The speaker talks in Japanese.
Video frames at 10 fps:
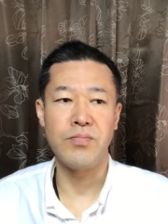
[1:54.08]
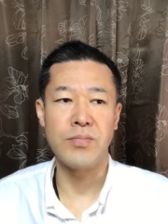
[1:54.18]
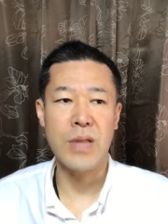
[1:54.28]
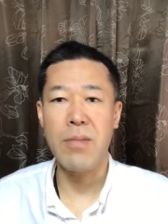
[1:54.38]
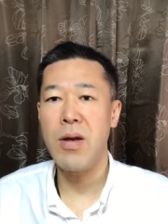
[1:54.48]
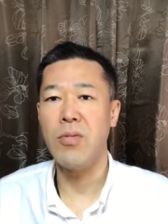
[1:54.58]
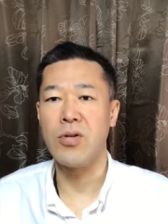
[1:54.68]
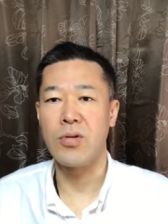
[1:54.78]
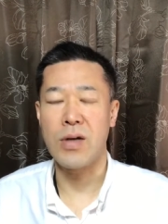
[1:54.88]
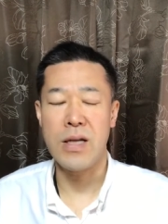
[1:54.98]
ん食べ
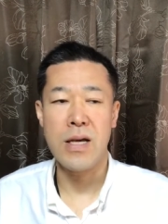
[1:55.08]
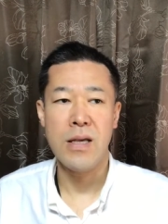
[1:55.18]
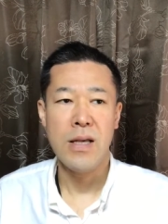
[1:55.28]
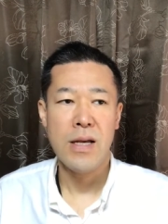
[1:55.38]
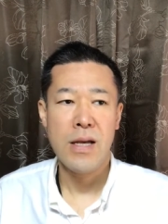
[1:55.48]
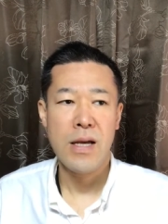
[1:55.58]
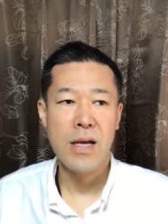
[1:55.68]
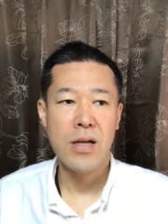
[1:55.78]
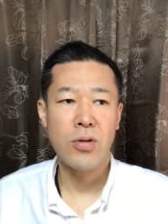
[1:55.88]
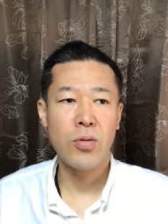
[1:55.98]
物とかね、
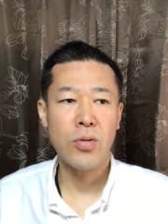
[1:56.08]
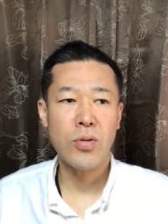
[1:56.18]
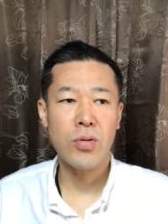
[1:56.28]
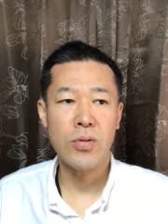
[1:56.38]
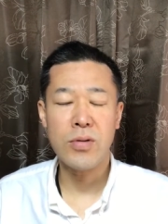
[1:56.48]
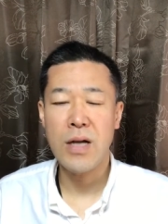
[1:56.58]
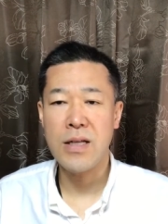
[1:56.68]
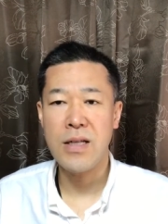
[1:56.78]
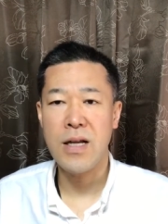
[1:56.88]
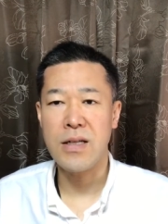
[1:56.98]
えー、どこどこの
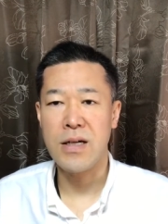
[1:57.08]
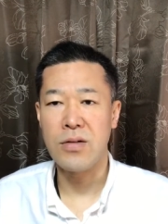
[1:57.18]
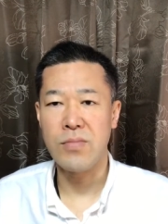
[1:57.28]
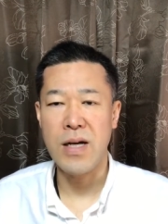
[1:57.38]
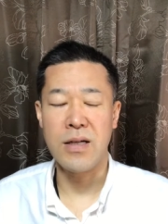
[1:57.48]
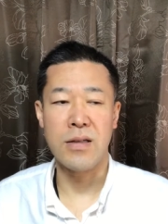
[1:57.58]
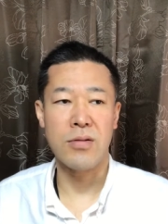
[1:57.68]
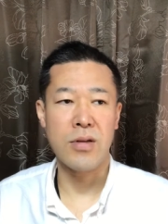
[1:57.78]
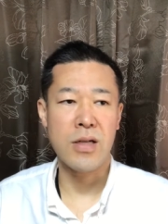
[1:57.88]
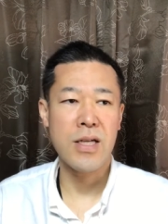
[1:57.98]
何々がうまいっ
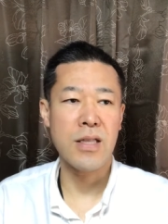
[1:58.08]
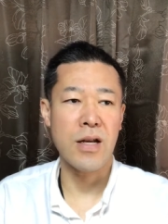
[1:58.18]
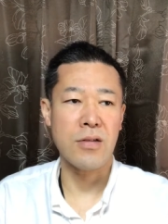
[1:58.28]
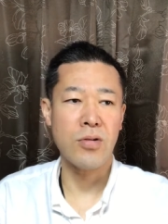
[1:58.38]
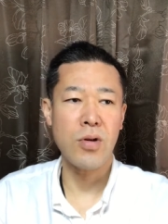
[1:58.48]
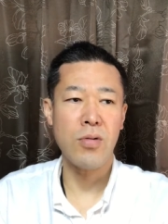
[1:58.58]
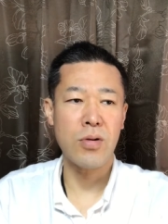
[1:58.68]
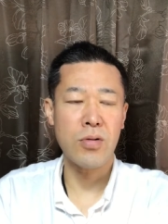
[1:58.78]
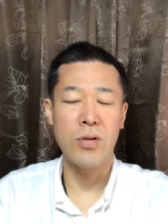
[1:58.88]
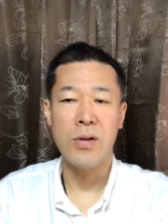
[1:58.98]
て聞いたら、それを
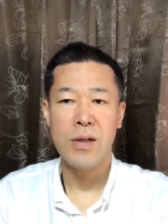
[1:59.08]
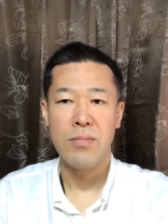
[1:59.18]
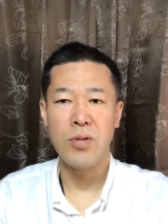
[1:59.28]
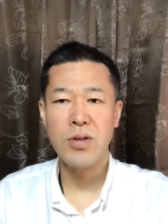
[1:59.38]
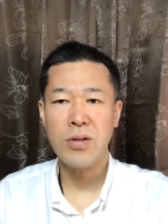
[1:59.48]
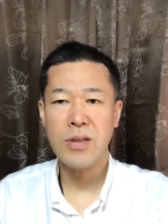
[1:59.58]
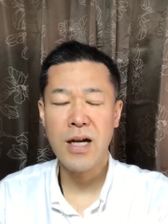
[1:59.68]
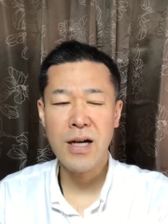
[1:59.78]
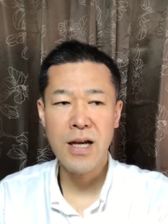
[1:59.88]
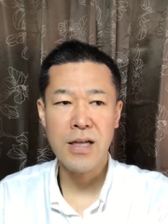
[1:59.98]
こうもちろん
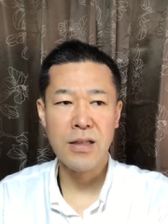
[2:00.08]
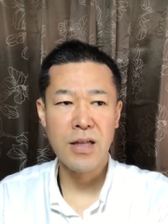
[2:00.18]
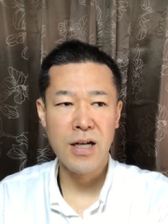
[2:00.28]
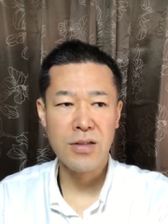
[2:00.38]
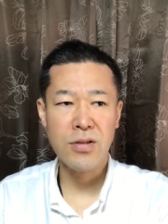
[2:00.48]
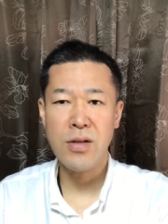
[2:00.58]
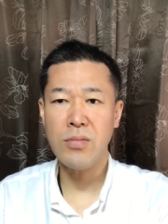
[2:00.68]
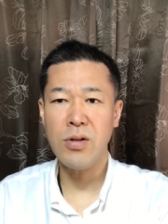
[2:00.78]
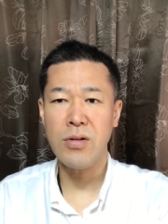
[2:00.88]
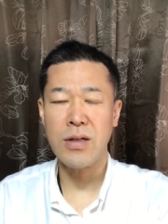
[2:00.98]
高い高すぎる
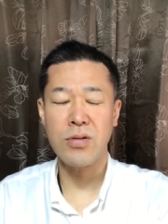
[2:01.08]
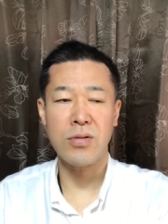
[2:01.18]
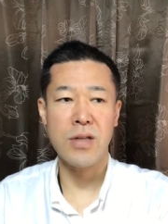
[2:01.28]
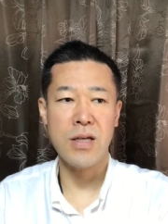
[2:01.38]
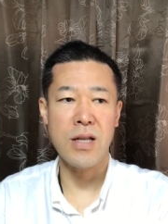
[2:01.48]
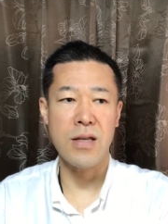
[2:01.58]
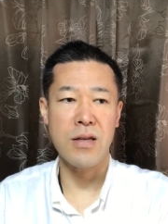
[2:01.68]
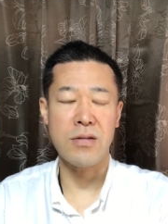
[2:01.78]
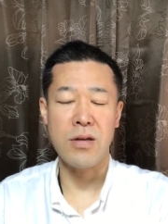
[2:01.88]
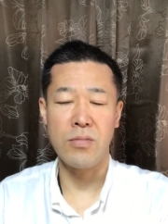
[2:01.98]
ものはちょっとできない
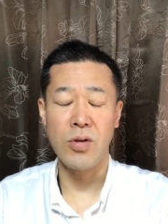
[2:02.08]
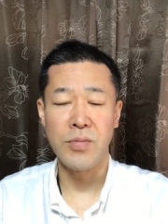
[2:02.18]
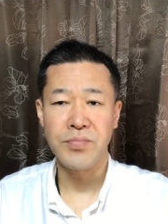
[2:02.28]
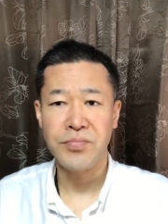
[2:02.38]
ですけども、